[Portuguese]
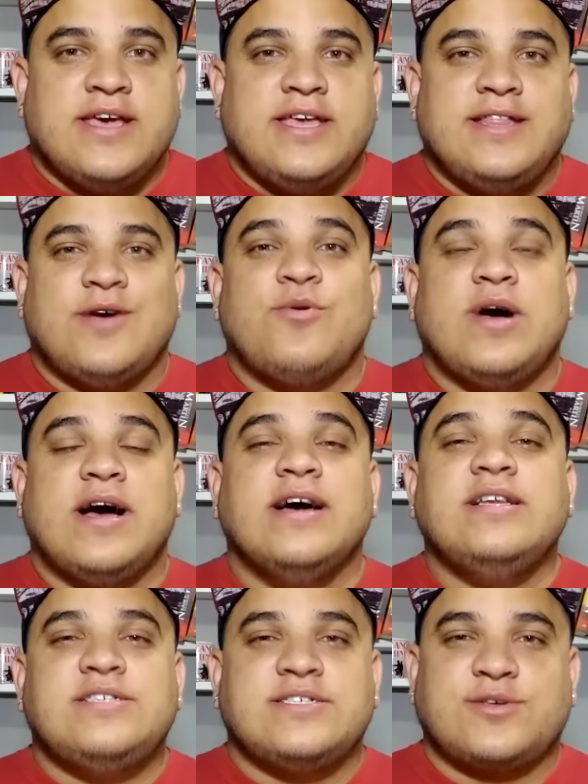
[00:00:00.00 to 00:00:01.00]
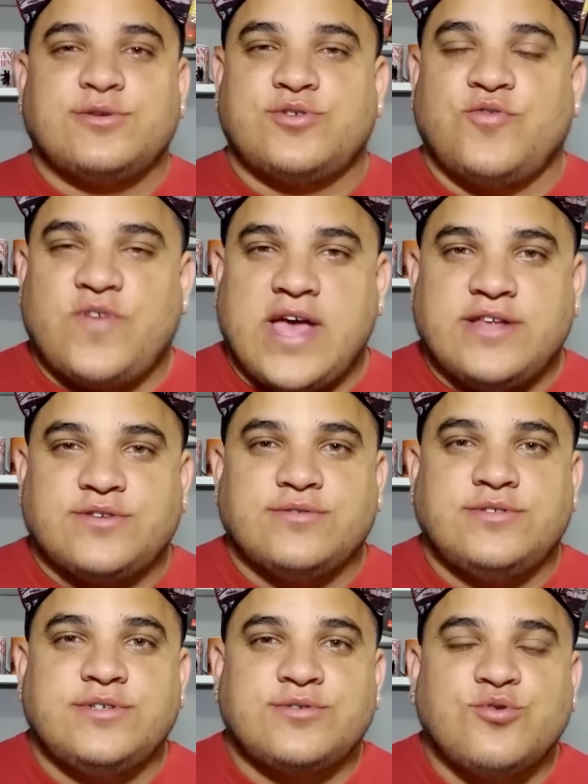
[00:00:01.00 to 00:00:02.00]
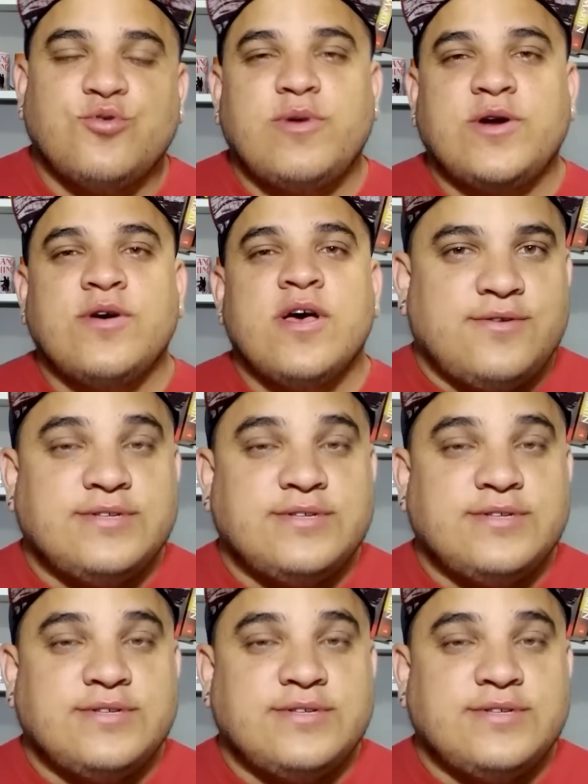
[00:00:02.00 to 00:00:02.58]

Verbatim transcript: Então, antes que os soviéticos científicos descubram,